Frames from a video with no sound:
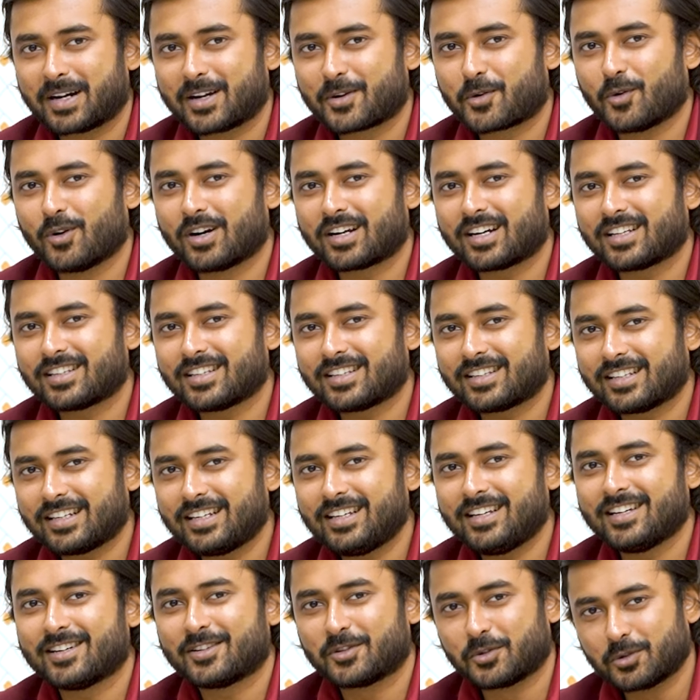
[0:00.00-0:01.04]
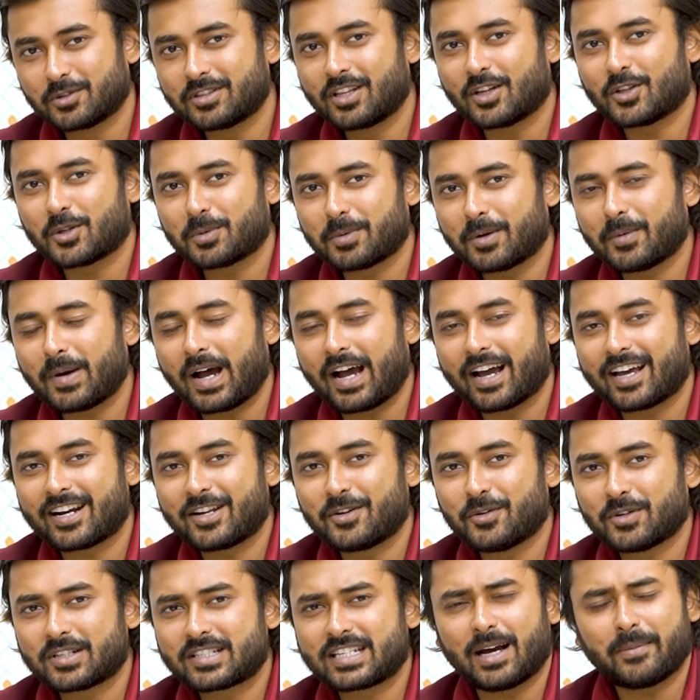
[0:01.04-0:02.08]
মানে কলকাতাতেই দুর্দান্ত ভাবে হায়ারিং
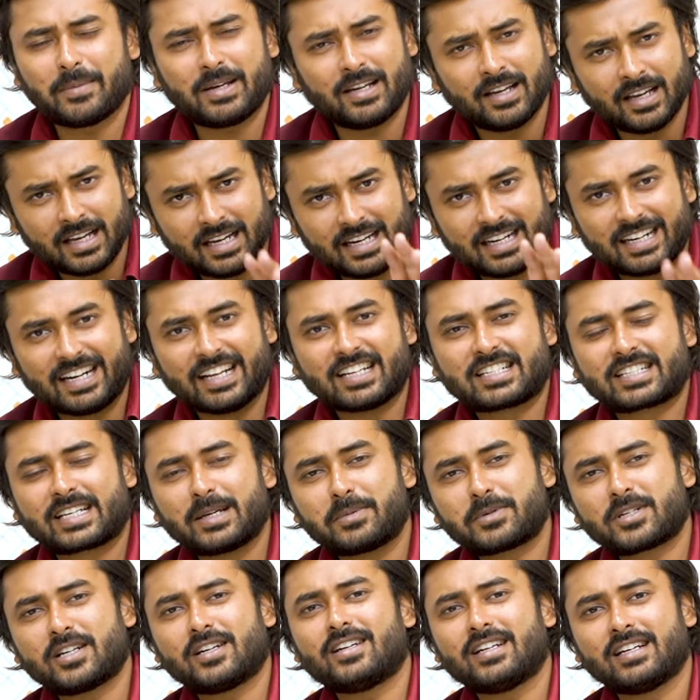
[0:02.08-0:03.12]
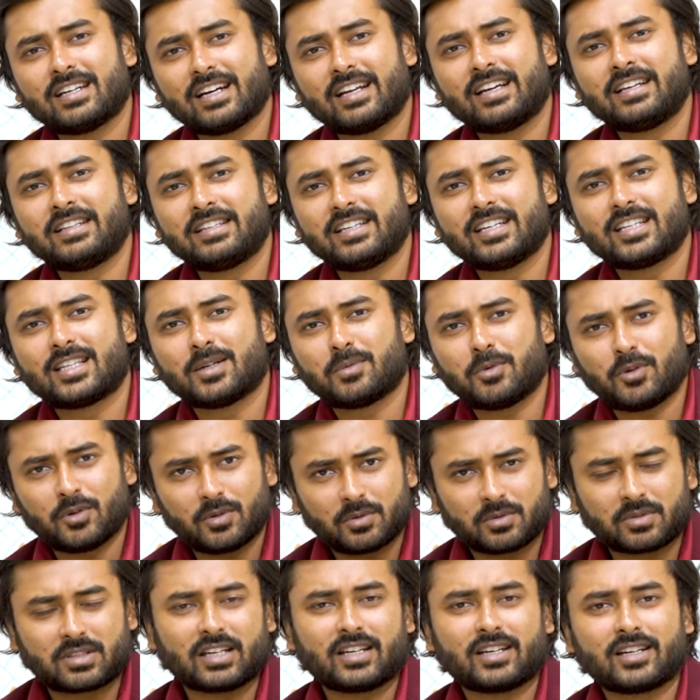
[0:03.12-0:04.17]
হচ্ছে আমি ডেসক্রিপশনে লিংক দিয়ে দেবো
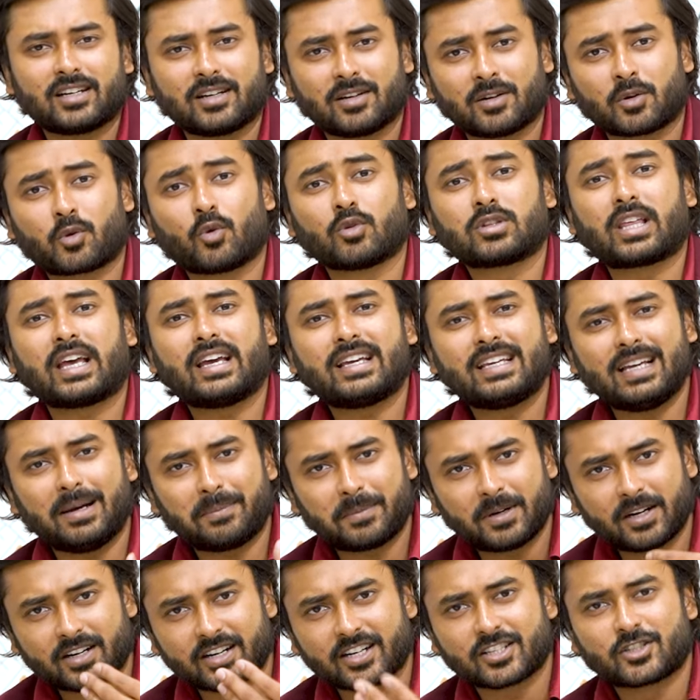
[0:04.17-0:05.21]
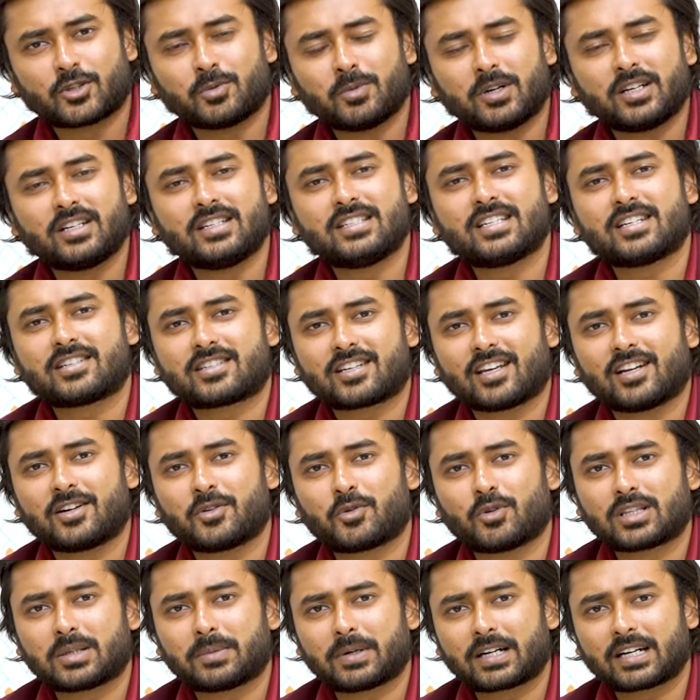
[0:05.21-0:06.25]
যে কোথায় গিয়ে আপনারা রেজুমে নিজে সেন্ড
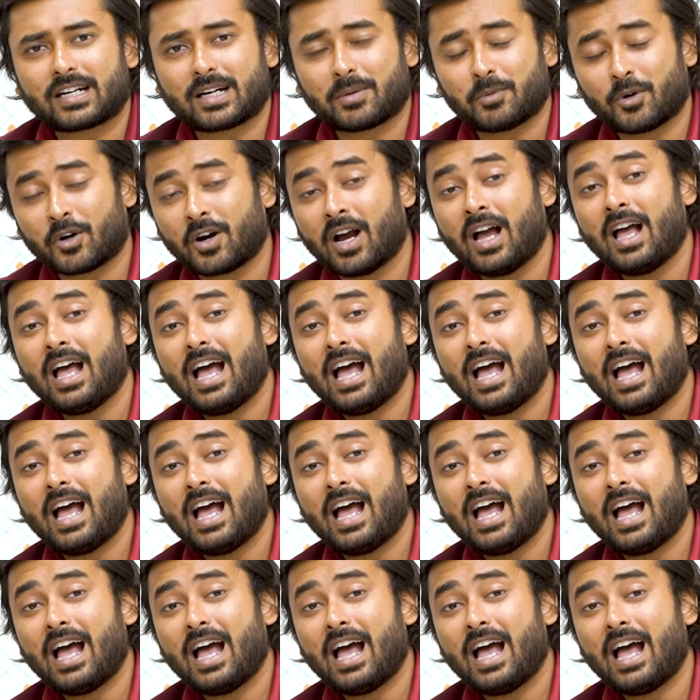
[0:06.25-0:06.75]
করতে পারেন এবং